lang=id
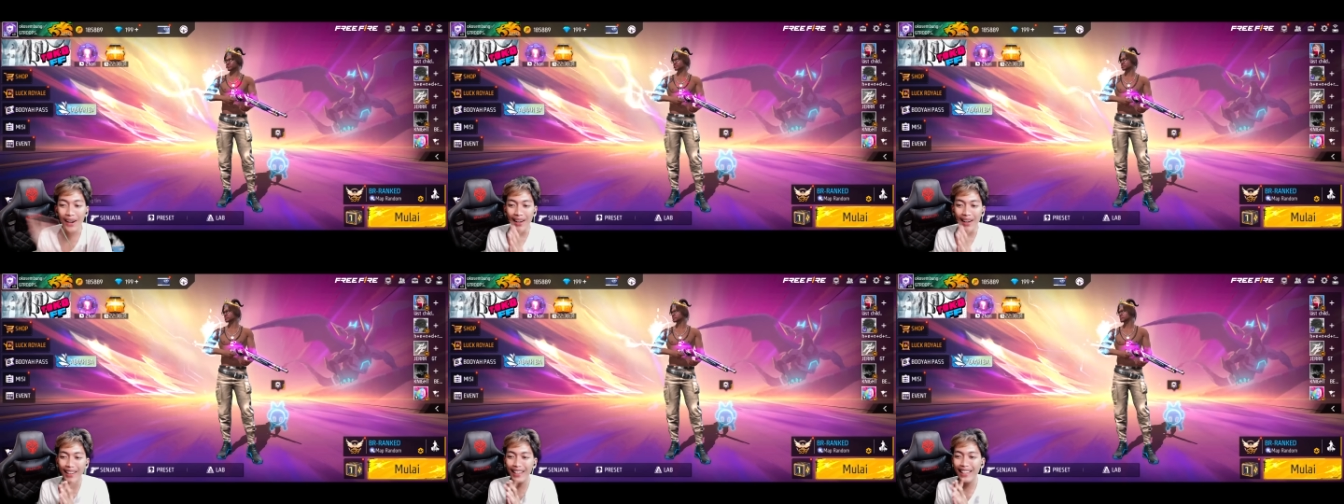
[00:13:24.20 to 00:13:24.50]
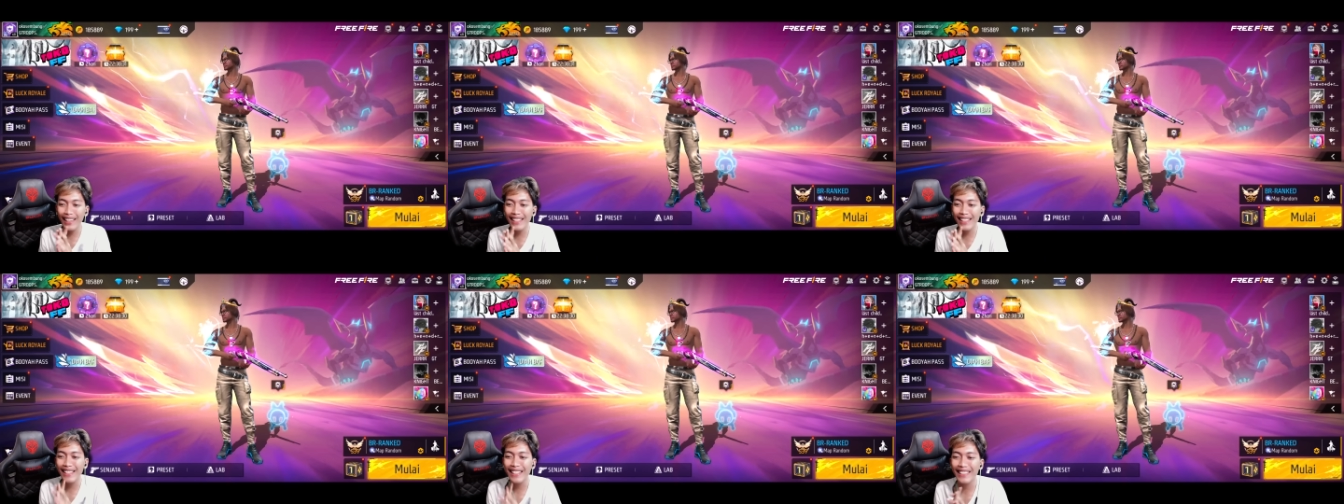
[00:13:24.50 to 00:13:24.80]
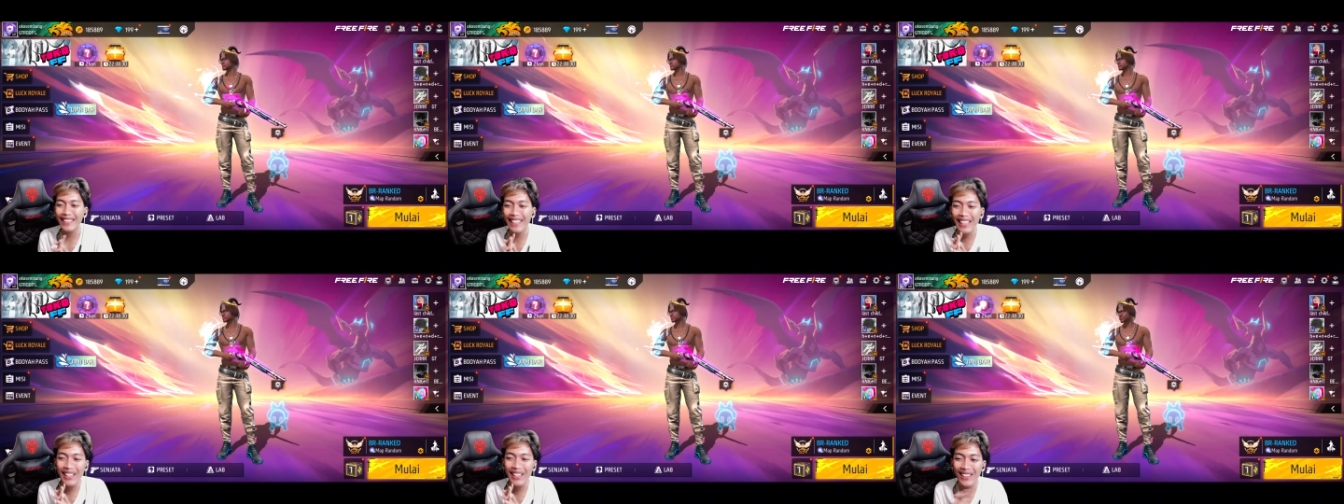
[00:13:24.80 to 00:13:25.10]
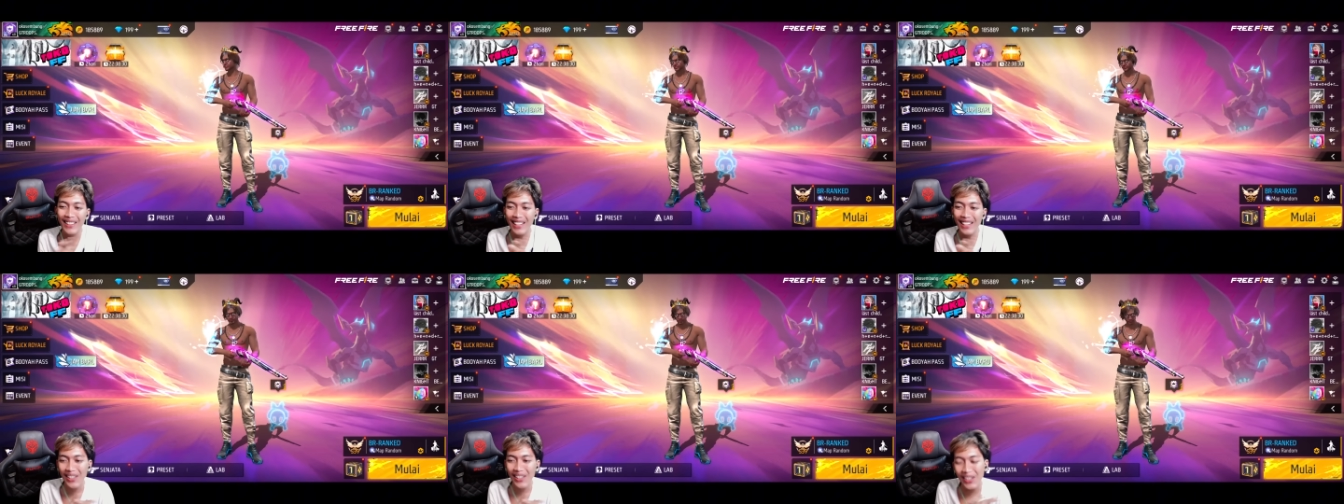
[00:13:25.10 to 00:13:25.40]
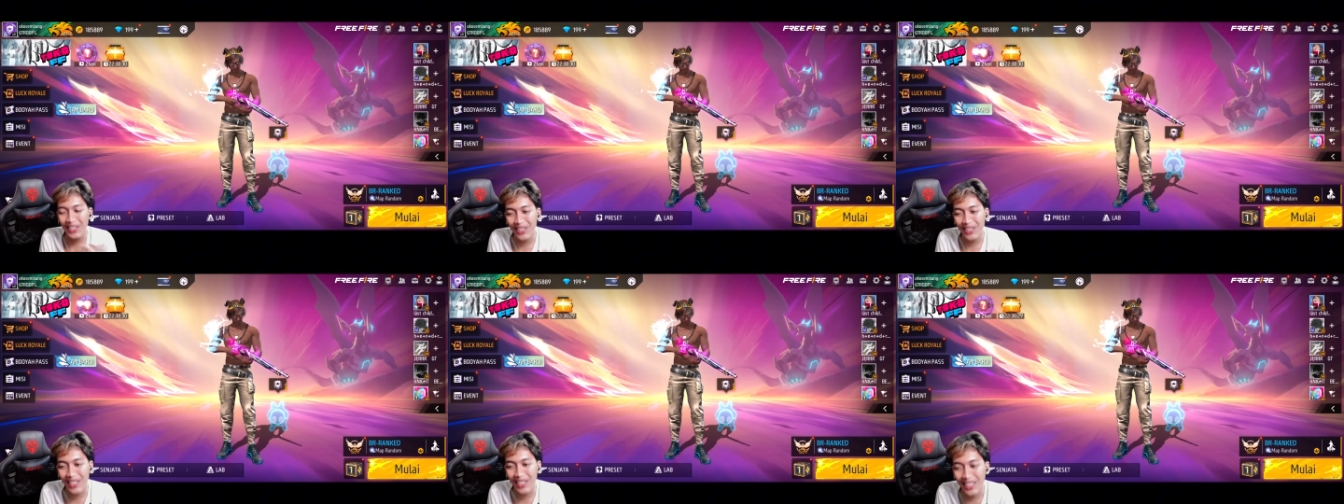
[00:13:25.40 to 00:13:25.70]
oke jadi thank you udah
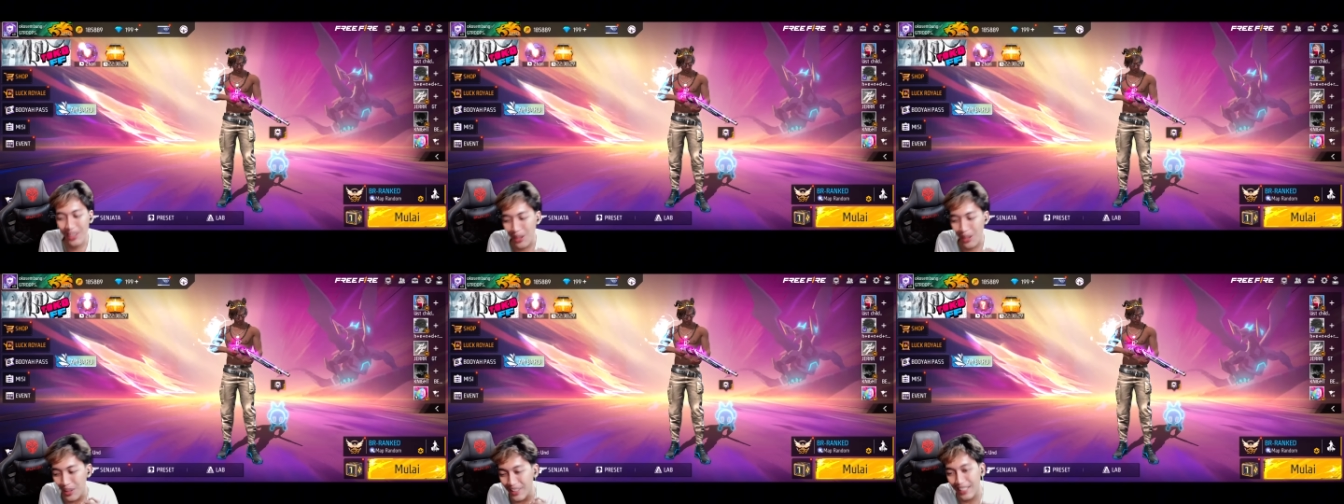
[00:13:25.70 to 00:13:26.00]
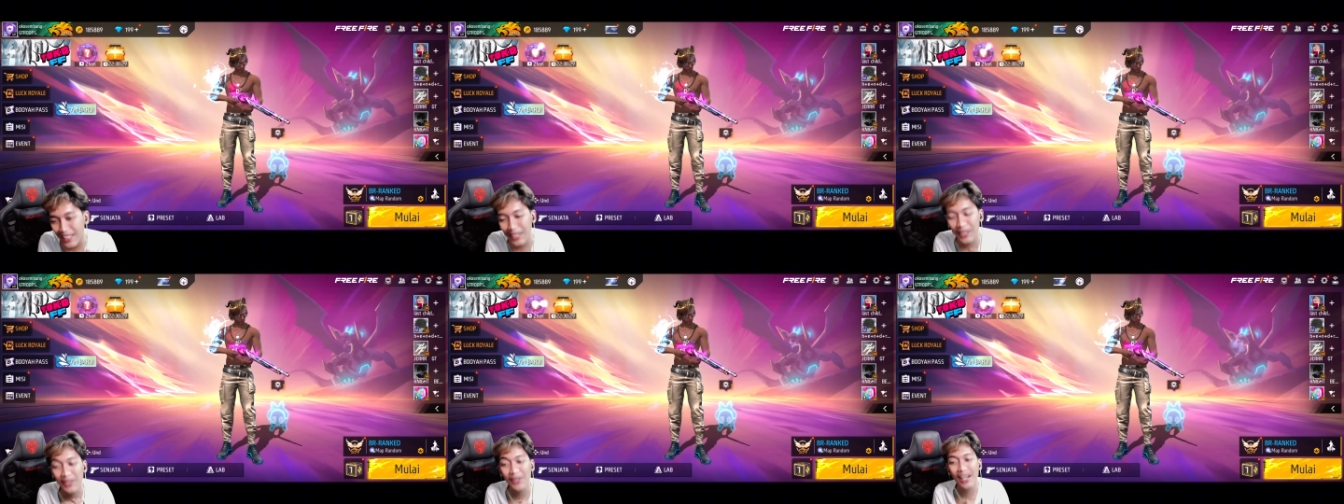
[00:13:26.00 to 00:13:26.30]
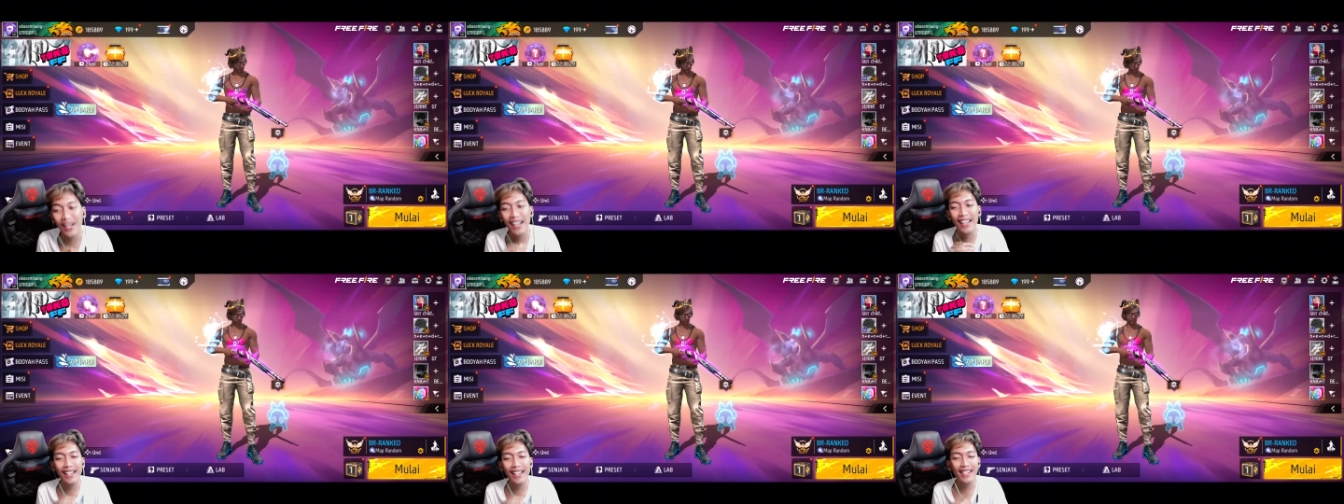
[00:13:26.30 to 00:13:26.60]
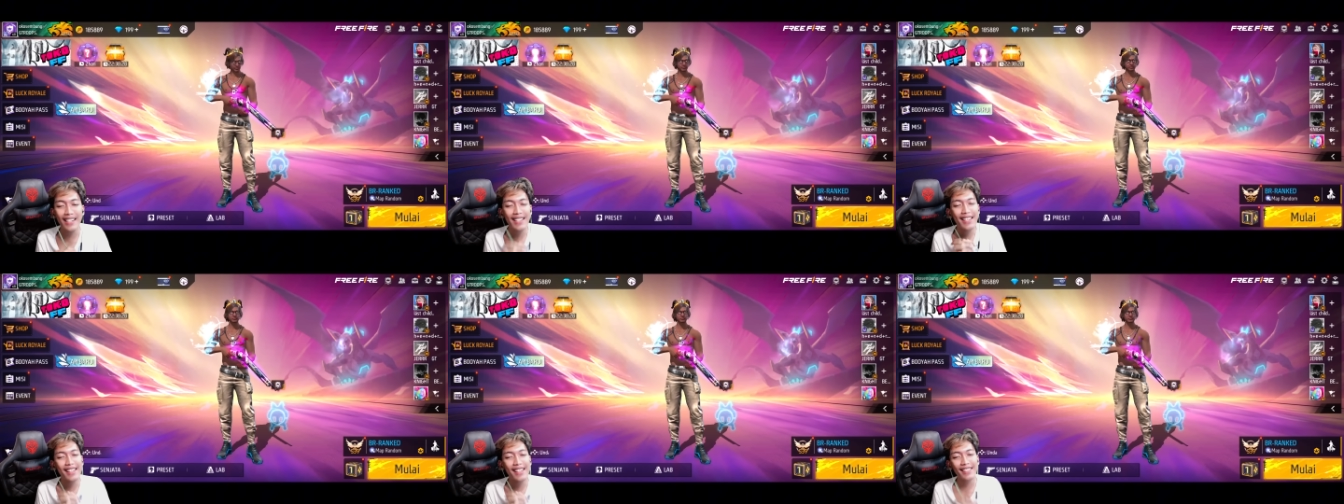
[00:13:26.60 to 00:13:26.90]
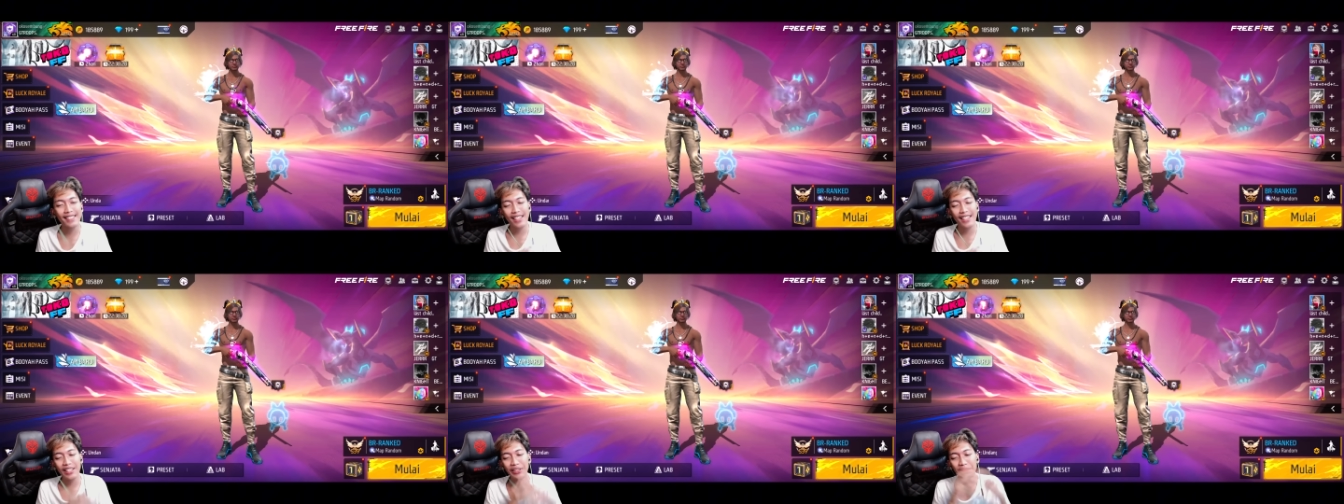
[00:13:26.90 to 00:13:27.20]
nonton konten gua kali ini
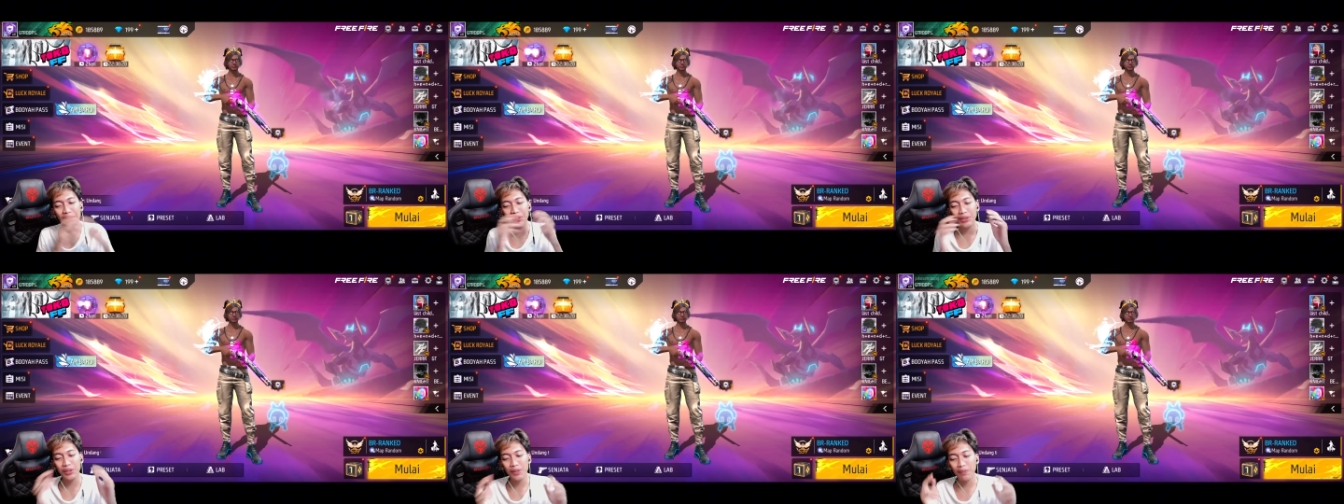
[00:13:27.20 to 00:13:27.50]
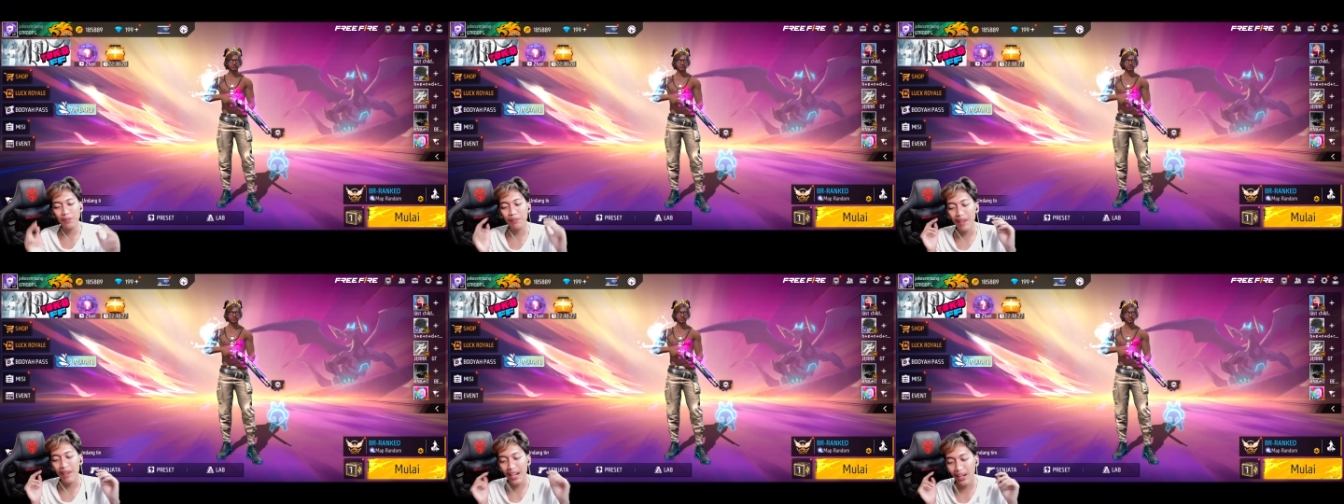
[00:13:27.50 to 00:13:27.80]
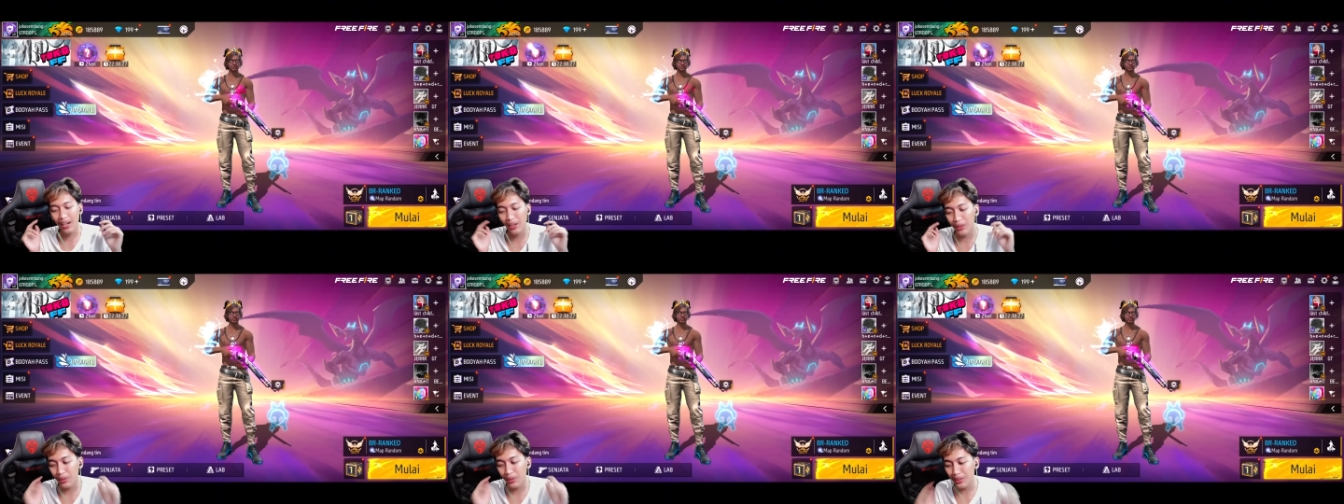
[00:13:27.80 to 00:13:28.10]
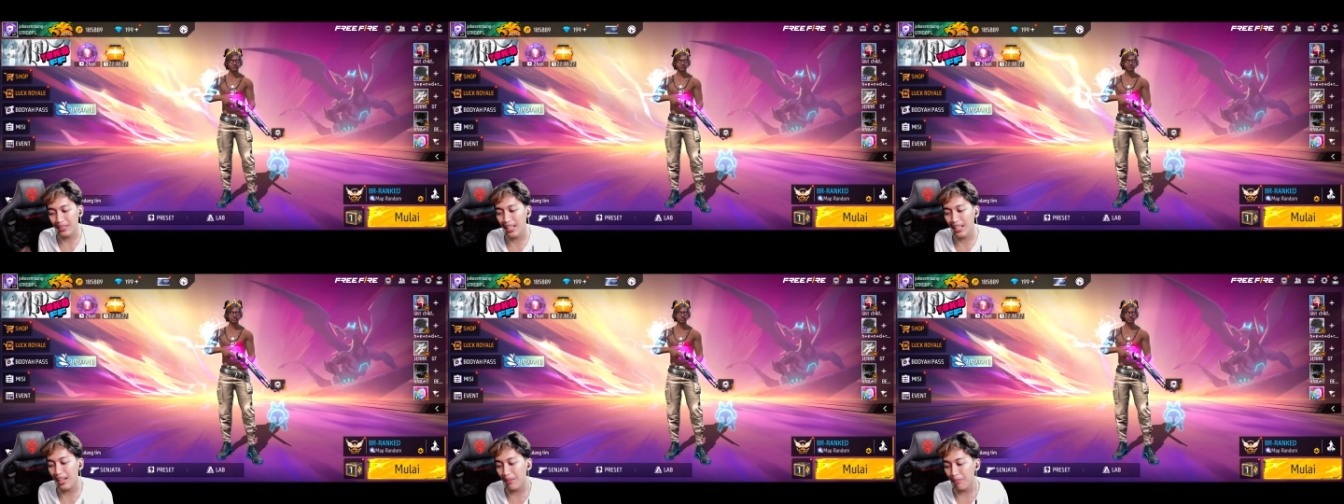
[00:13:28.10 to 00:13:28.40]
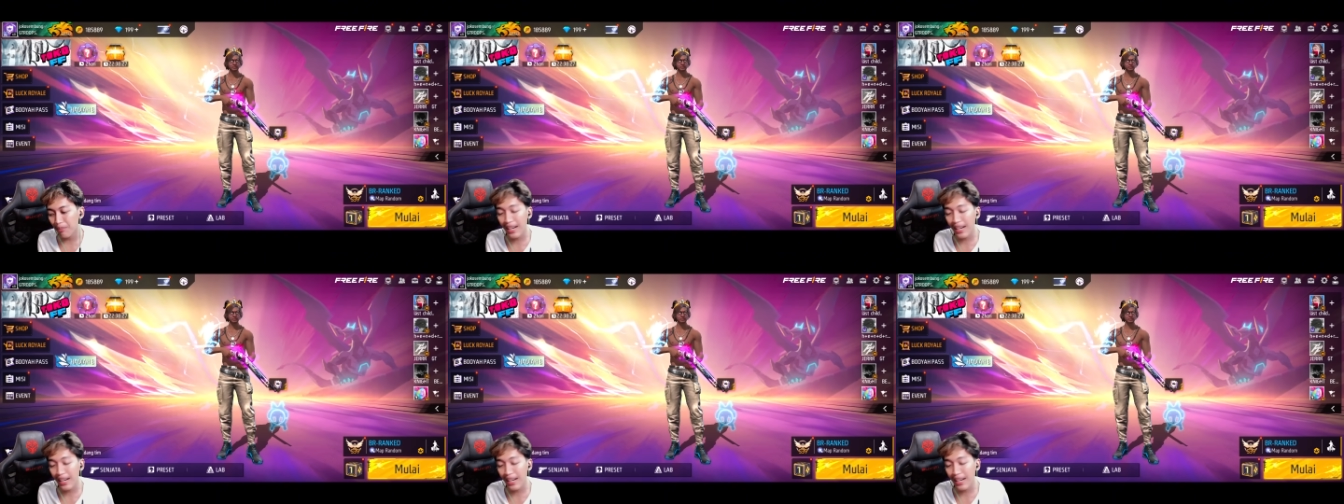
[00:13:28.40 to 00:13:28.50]
guys ya Nyusup Bang Rusak